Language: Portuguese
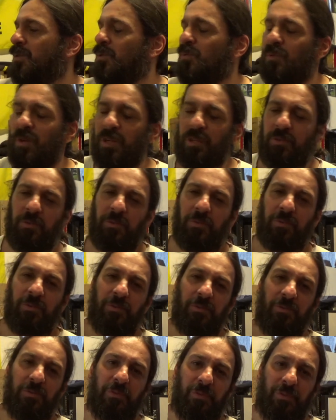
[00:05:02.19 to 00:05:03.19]
o quanto
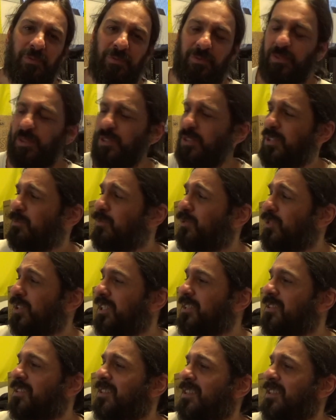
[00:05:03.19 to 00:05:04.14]
o, nós temos grandes